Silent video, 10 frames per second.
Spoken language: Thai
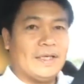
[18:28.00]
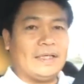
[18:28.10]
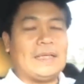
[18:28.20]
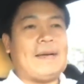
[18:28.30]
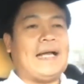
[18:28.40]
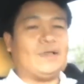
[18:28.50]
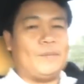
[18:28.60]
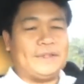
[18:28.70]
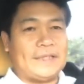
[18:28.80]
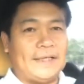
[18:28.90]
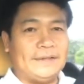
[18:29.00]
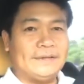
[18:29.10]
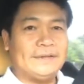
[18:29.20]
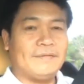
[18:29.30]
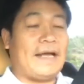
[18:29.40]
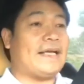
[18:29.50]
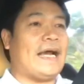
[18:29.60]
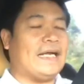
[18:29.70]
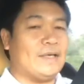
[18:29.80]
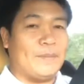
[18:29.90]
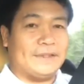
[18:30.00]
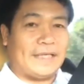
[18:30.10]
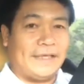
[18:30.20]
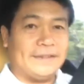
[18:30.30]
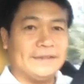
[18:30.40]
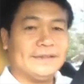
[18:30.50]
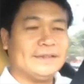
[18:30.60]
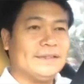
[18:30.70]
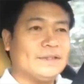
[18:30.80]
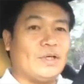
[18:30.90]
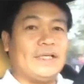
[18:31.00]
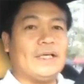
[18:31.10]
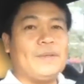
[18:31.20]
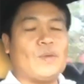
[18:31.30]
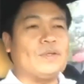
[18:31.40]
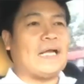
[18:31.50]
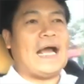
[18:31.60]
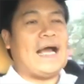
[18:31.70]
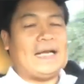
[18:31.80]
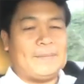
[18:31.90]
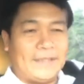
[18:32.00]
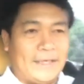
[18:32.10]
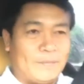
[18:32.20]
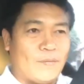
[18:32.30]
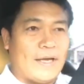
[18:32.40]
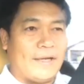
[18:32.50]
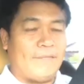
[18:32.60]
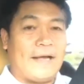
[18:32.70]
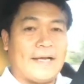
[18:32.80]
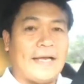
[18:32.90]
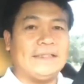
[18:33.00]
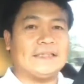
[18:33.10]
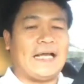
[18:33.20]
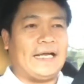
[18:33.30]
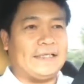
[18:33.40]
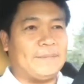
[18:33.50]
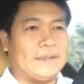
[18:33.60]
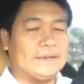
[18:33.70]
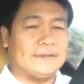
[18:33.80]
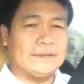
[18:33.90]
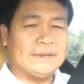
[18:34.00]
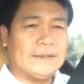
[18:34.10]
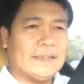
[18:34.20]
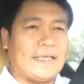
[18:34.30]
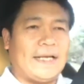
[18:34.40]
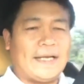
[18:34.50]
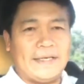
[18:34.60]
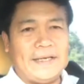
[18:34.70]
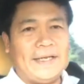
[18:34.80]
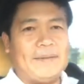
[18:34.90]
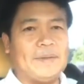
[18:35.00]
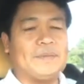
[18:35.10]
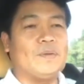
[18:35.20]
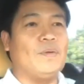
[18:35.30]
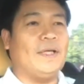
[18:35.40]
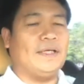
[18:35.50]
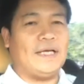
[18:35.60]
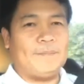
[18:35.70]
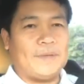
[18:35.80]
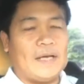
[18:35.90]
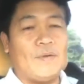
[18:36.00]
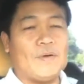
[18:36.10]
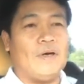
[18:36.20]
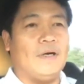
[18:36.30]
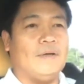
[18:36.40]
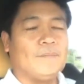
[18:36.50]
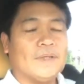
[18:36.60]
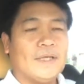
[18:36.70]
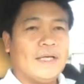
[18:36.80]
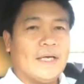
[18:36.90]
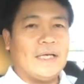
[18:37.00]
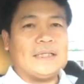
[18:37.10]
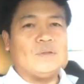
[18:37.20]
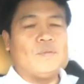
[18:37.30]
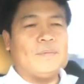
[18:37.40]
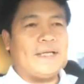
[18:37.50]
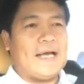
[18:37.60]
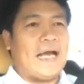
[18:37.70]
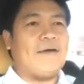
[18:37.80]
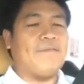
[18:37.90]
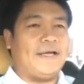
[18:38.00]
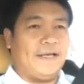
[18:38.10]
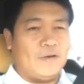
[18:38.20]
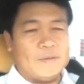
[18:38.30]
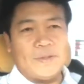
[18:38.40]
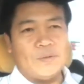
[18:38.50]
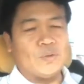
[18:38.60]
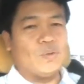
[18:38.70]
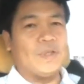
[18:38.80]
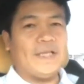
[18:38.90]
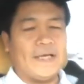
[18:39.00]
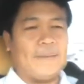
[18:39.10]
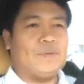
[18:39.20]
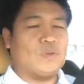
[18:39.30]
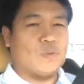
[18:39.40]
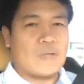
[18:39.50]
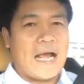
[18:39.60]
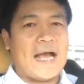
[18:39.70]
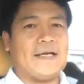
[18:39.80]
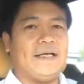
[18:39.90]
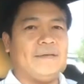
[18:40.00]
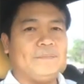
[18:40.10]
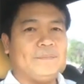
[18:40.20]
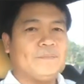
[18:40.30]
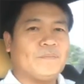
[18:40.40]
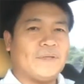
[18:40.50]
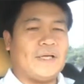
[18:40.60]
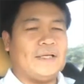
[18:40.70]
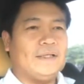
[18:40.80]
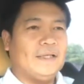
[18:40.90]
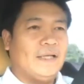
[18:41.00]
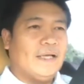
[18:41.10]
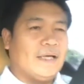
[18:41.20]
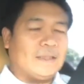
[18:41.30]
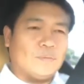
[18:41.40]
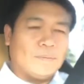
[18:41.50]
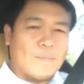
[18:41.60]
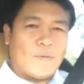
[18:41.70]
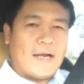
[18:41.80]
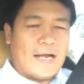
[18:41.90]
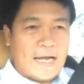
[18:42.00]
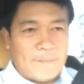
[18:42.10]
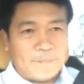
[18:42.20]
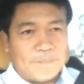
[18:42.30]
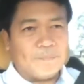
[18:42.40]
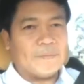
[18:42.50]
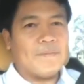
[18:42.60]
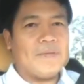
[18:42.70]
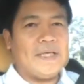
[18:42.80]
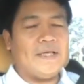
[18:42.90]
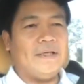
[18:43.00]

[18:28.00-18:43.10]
รัฐบาลก็ไม่ใช่ฝ่ายค้านก็ไม่ใช่ตอนนี้ก็มีคนด่าทั้งประเทศบอกว่าฝ่ายค้านอิสระเนี่ยมันกระแดะกระแหนมันไม่รู้นะครับเราก็รัฐธรรมนูญไม่ได้ห้ามไว้เราก็มาอยู่ตรงนี้แหละครับอยู่ตรงกลางนี่นะครับนะรัฐธรรมนูญบอกว่าห้ามมี